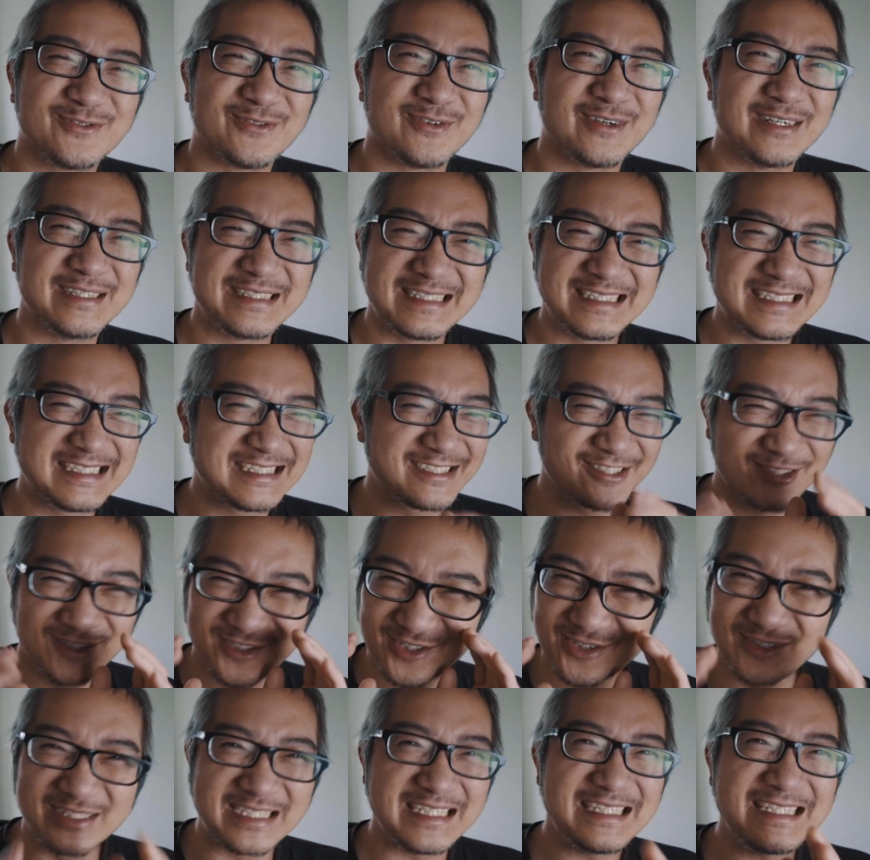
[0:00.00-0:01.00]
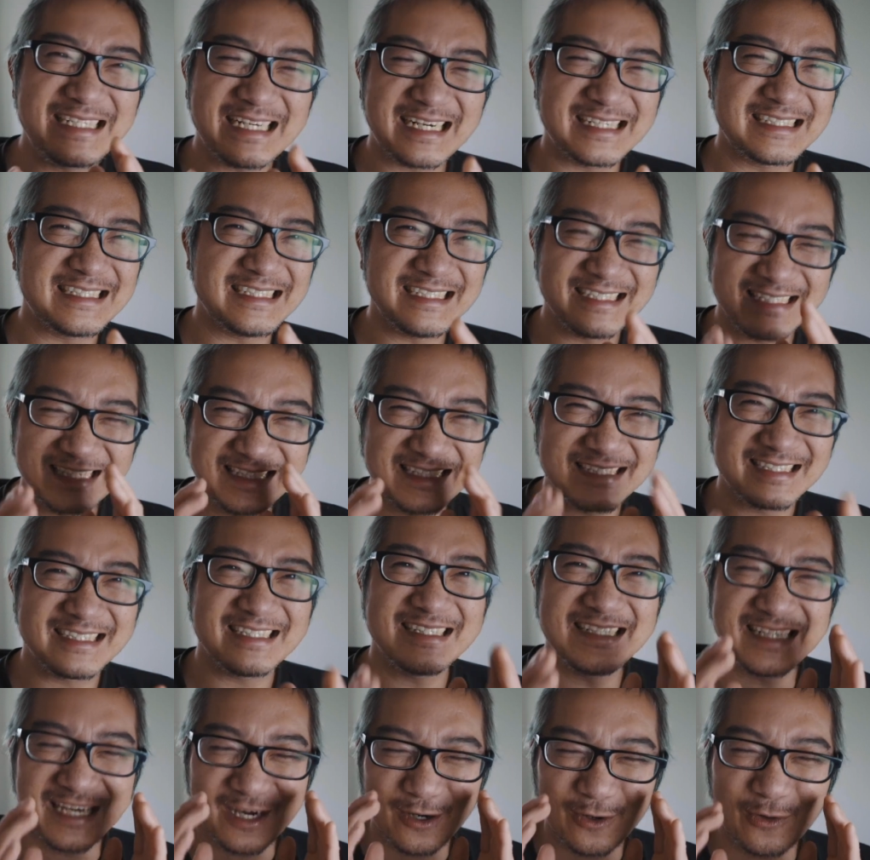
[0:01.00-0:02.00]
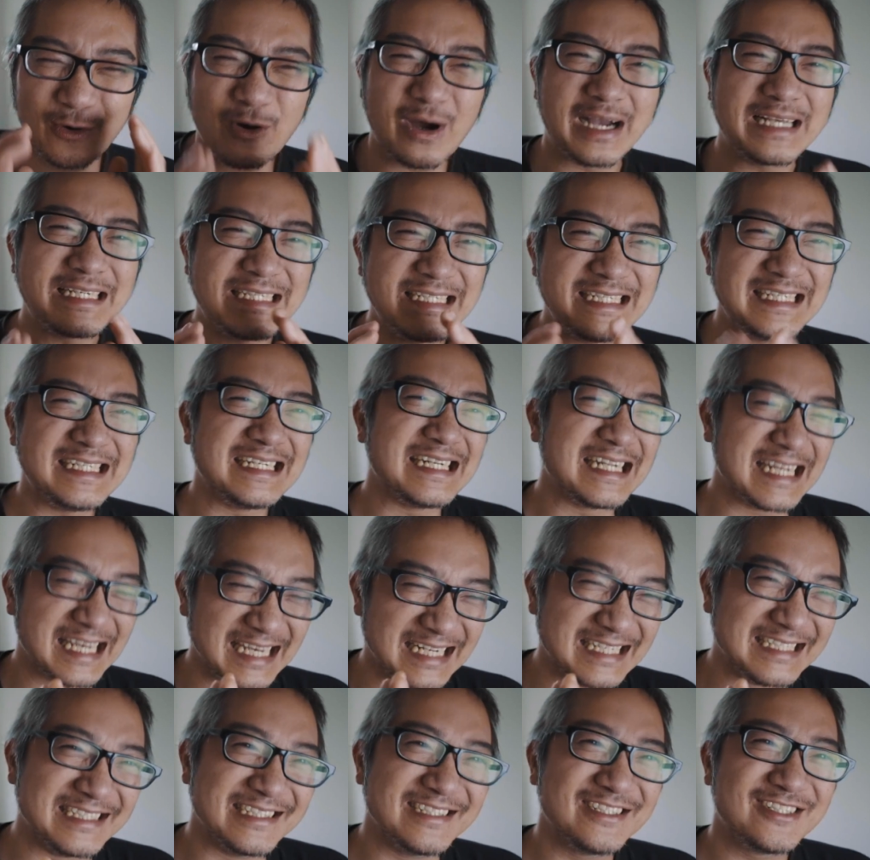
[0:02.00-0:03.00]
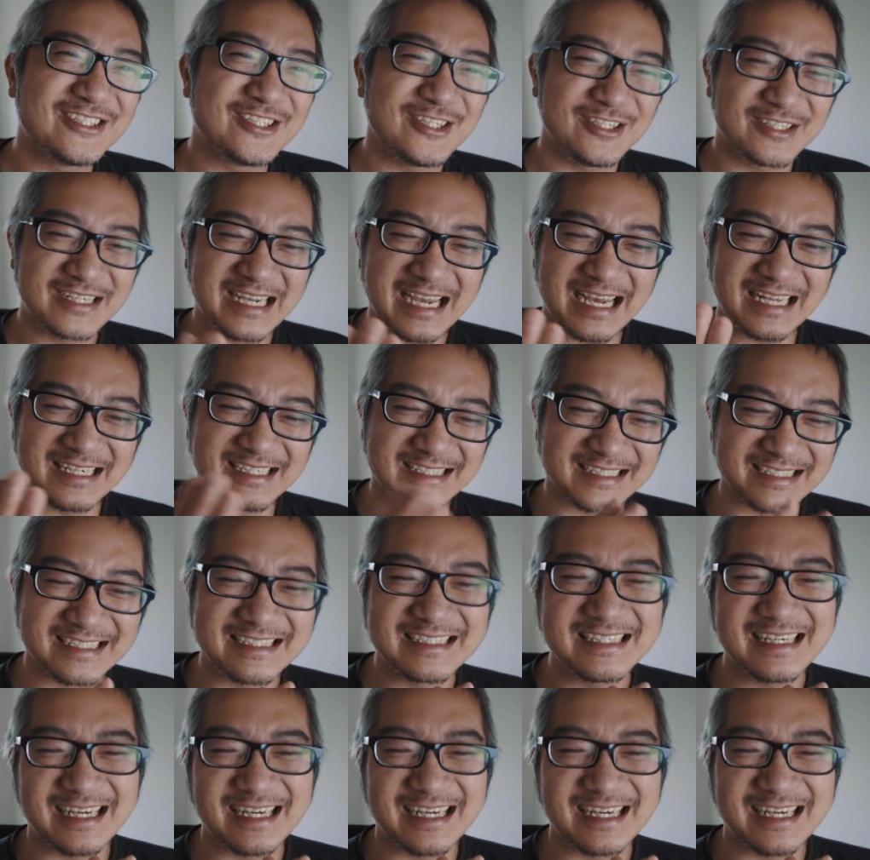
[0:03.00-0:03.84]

我索尼相机真的是你要花一年去看